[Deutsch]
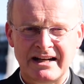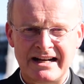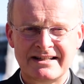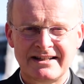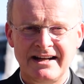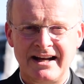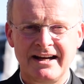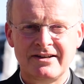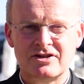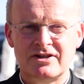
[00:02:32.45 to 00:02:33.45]
ganzer
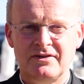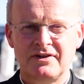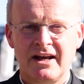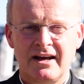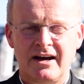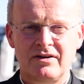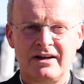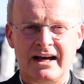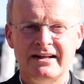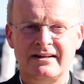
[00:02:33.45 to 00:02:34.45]
Leidenschaft auch
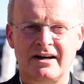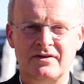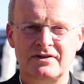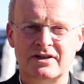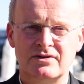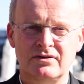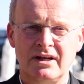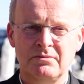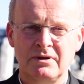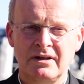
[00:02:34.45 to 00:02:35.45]
Leiden auf sich zu
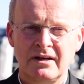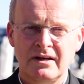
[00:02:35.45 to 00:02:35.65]
nehmen.